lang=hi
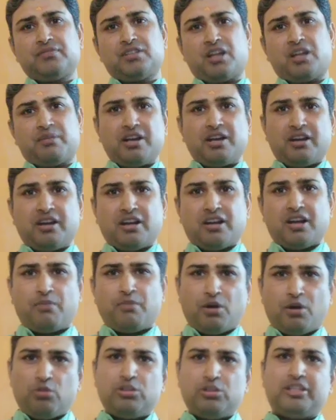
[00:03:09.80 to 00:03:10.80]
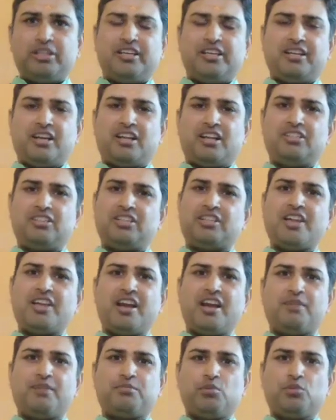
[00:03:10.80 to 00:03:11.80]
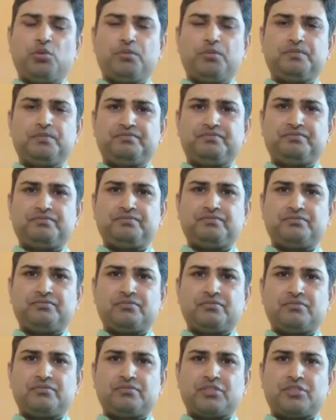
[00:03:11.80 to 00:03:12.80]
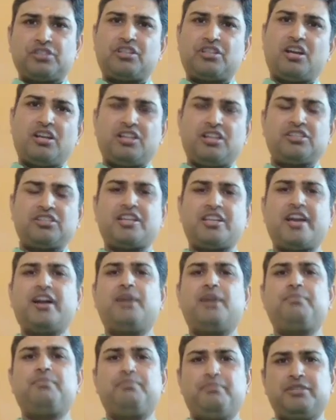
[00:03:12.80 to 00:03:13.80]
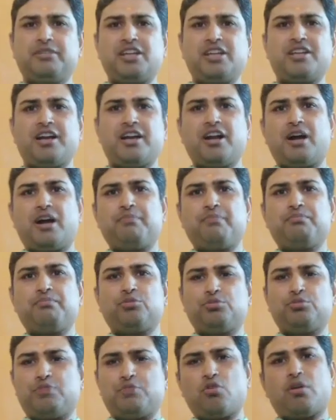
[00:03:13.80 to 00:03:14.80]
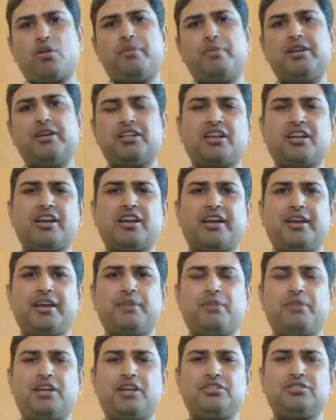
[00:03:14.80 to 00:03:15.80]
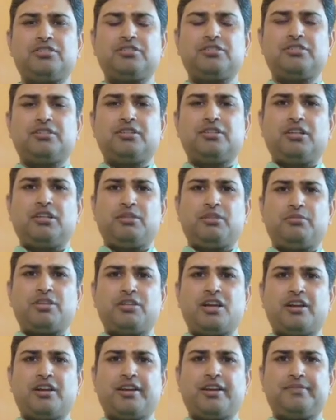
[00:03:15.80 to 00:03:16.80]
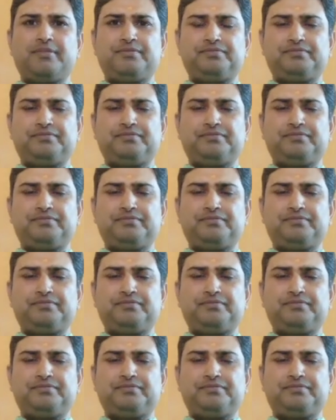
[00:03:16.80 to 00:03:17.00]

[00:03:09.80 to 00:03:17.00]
आपके घर का माहौल देखिए आनंद आ जाएगा आपको इतना आनंद आ जाएगा आप मज़ा आ जाएगा आप खुद मेरे को कमेंट करके कहेंगे महाराज मज़ा आ गया